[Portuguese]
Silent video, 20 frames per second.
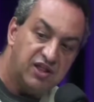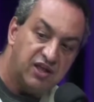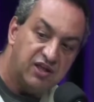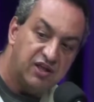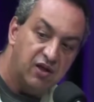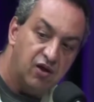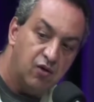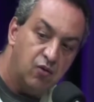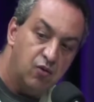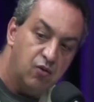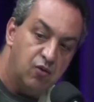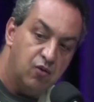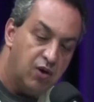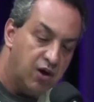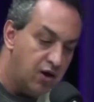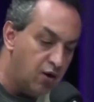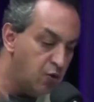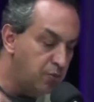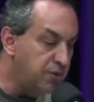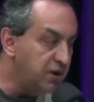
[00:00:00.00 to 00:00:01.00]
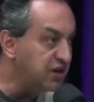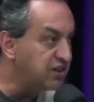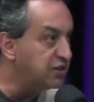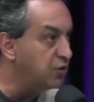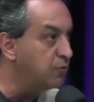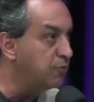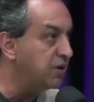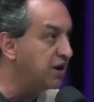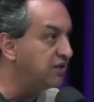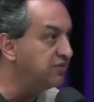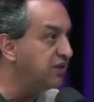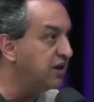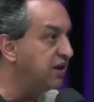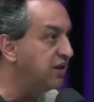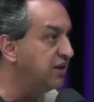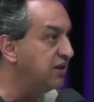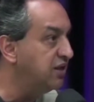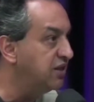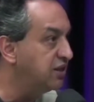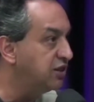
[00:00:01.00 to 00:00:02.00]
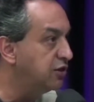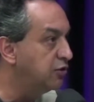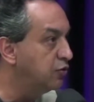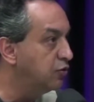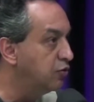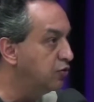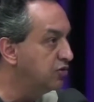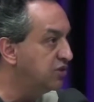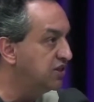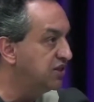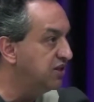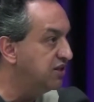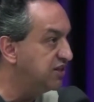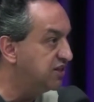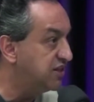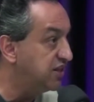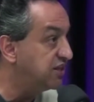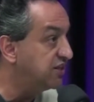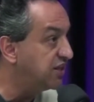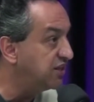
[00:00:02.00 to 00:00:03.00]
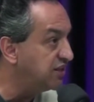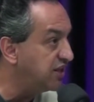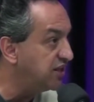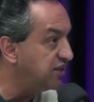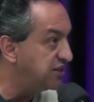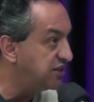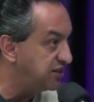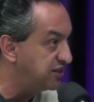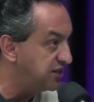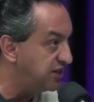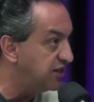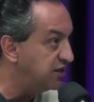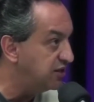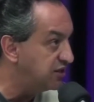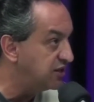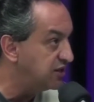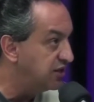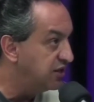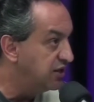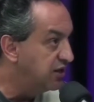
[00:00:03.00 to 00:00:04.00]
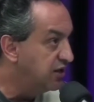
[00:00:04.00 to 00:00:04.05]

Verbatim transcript: aqui, o, a Operação Prata ela iniciou-se em 76,